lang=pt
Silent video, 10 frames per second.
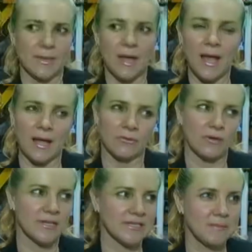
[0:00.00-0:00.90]
Ah,
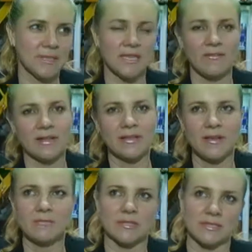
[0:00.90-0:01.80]
durante a semana deve
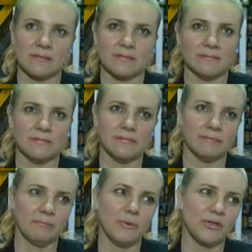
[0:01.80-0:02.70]
vender uns
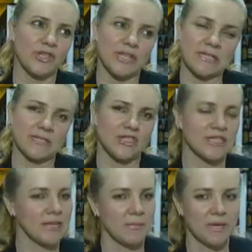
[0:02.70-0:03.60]
por dia, assim, dia
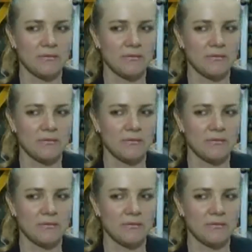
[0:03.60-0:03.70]
de semana